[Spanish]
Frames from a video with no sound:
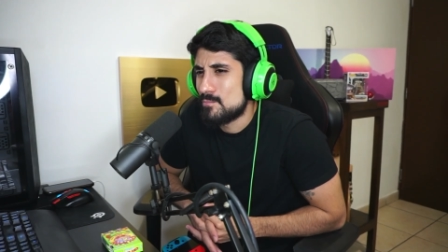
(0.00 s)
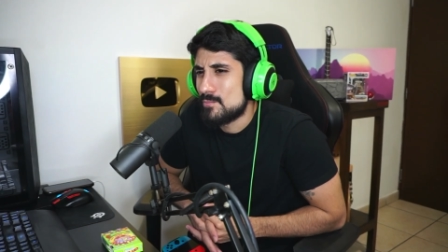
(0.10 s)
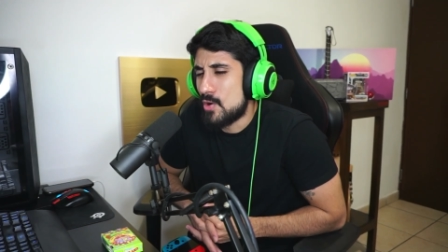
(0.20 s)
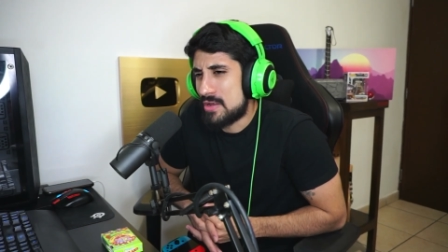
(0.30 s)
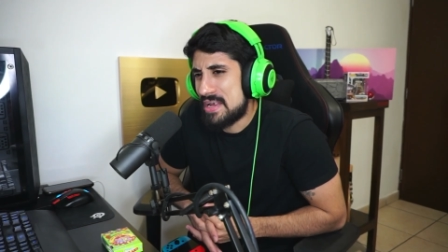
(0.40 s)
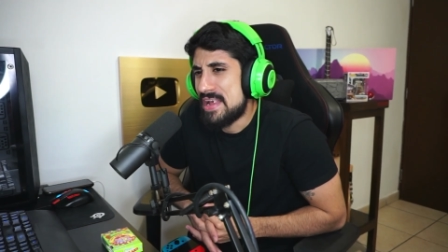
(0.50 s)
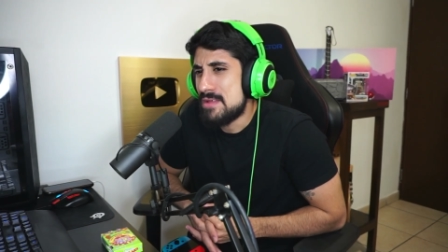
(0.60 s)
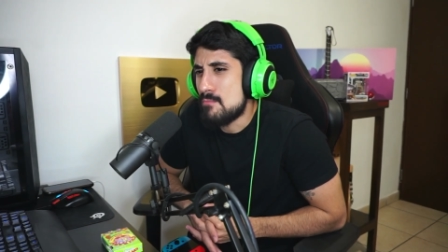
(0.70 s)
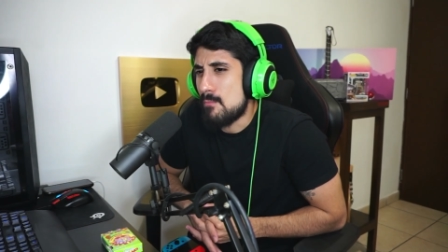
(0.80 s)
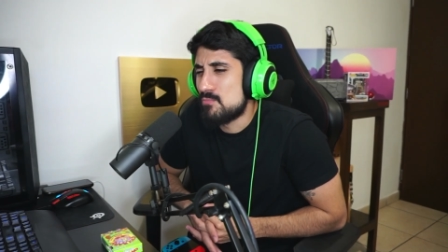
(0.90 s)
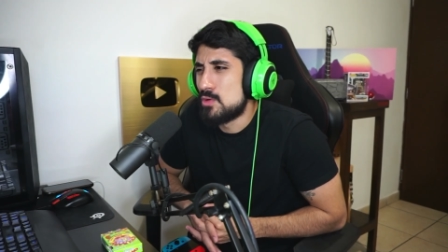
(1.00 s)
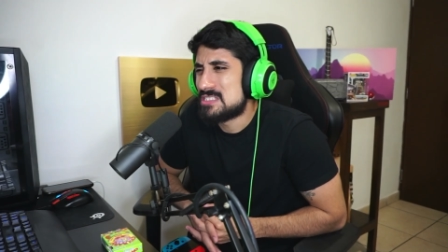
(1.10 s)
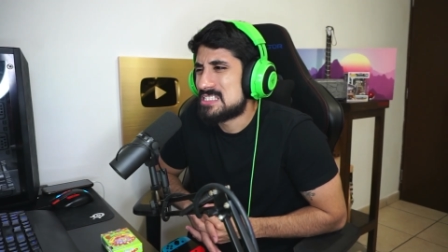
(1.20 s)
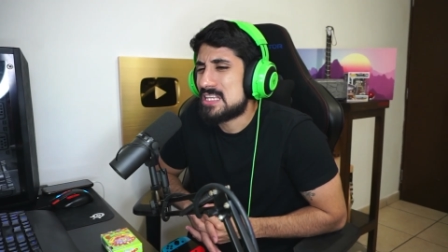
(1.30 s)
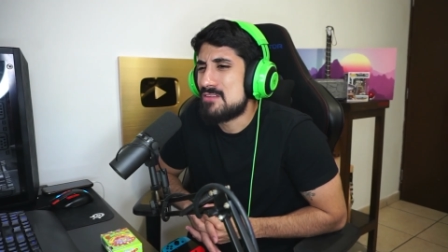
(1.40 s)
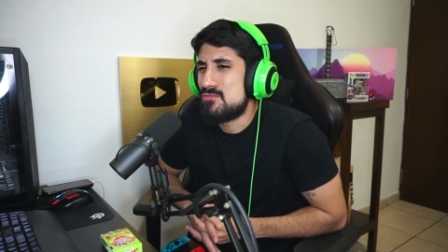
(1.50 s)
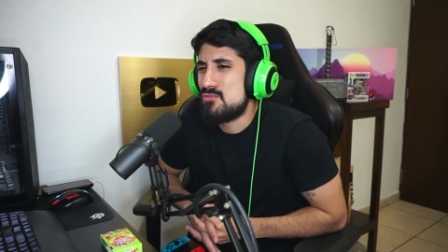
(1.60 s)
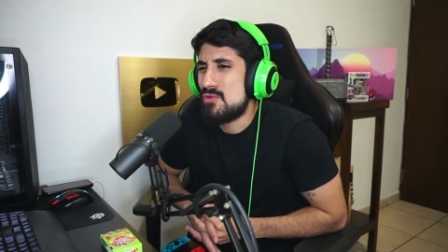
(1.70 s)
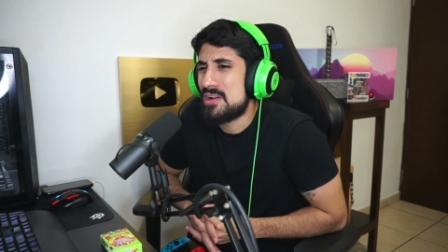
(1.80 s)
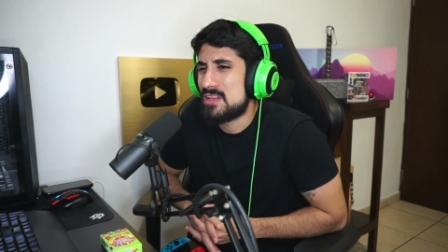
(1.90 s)
Ok, no está tan
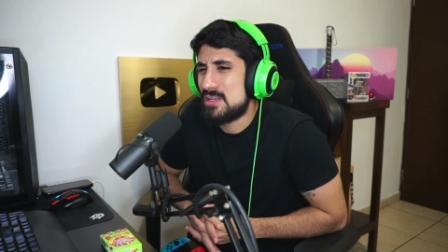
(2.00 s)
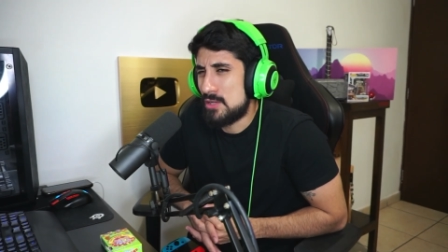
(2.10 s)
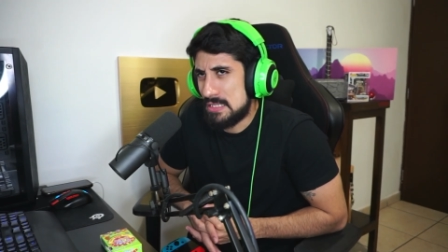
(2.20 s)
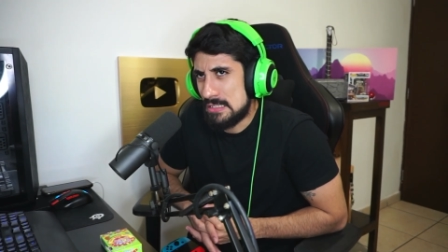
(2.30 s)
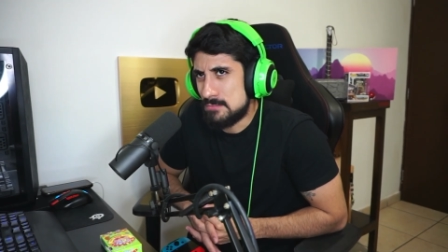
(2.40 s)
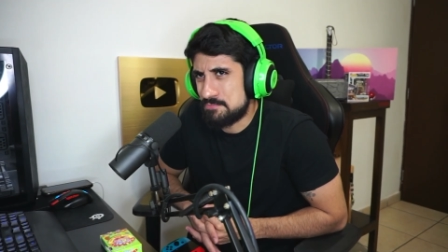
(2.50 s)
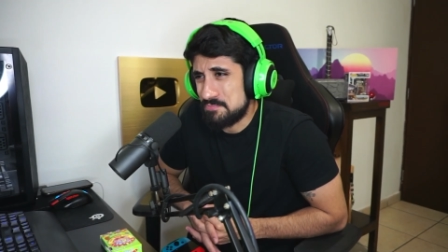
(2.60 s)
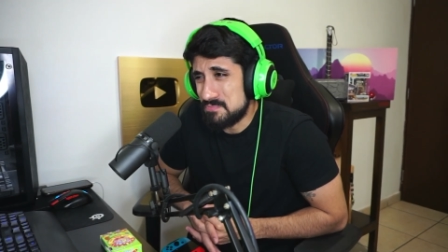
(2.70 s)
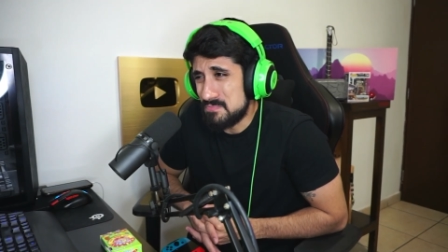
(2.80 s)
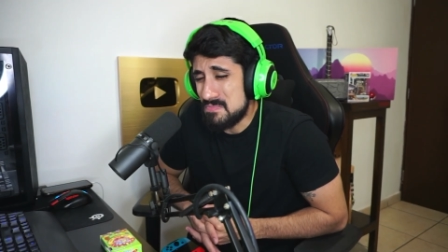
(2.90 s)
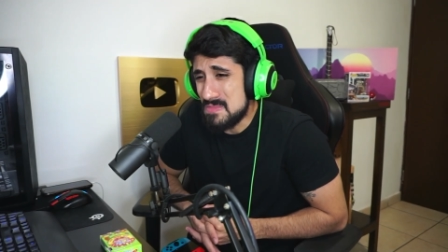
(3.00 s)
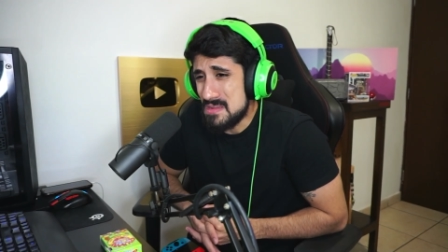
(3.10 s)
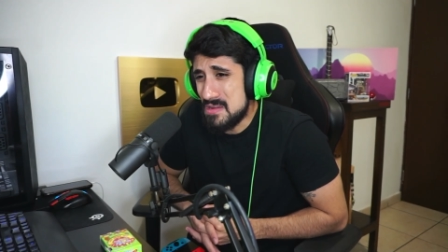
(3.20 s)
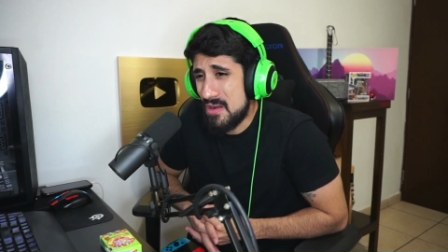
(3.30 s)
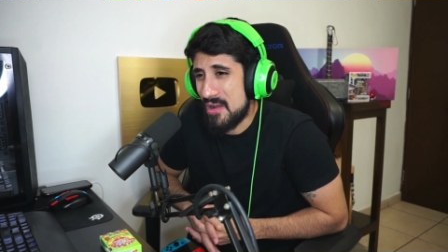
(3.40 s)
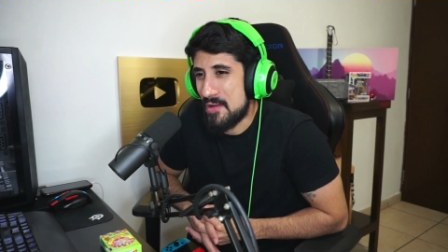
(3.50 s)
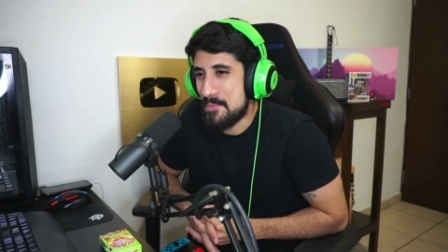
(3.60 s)
fuerte ahorita. Ah.